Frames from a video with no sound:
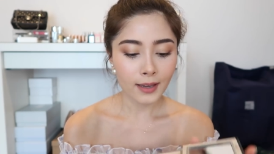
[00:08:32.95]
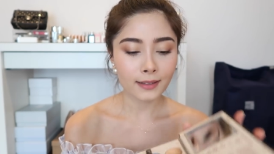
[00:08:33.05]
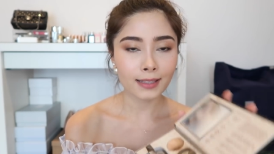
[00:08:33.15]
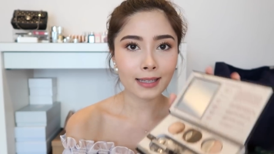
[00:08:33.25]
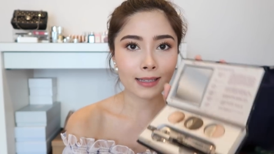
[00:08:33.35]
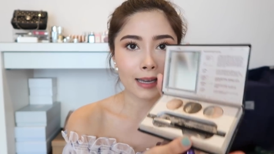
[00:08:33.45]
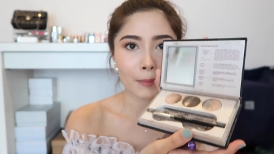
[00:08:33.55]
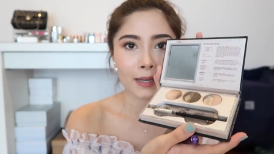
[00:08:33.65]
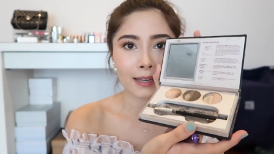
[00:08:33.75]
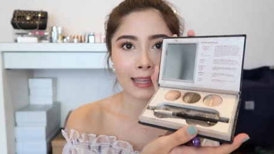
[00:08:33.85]
อย่างที่เห็นนะ
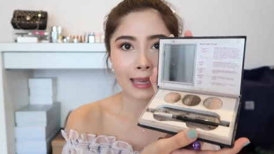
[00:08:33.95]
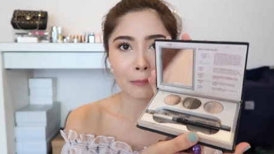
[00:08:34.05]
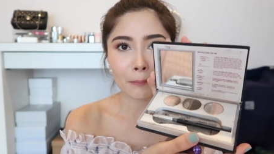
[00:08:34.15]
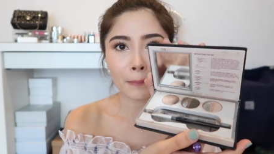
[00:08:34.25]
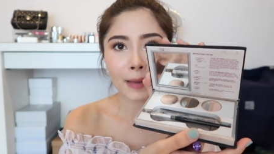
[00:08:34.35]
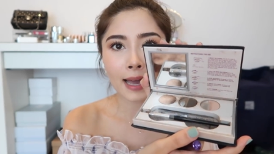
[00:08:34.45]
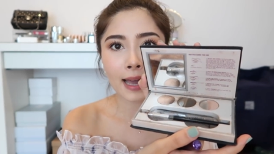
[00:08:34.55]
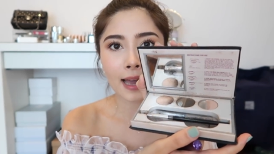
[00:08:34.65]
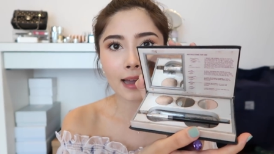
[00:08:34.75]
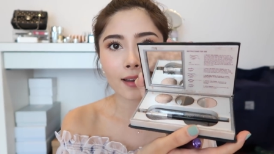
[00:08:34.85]
คะมันเละ
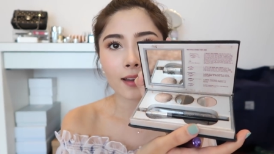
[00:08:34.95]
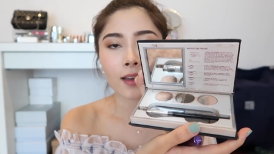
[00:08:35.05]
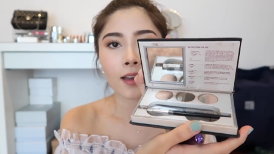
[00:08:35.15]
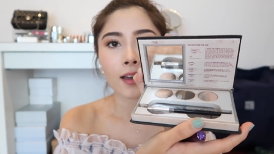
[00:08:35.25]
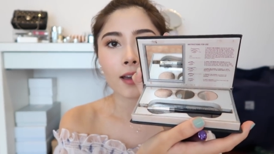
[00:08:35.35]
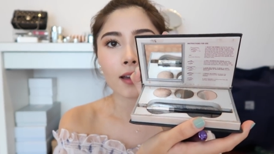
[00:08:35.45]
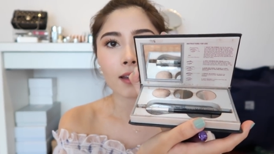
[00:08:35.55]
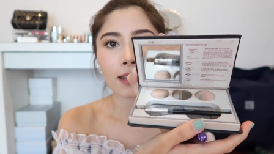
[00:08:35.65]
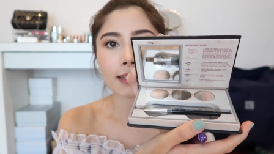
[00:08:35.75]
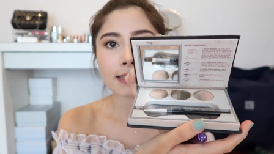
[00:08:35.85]
มาก
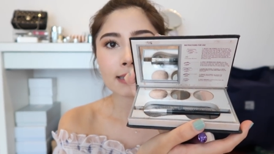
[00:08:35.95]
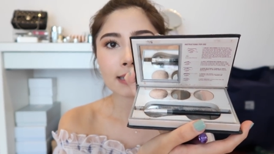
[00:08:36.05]
เละจ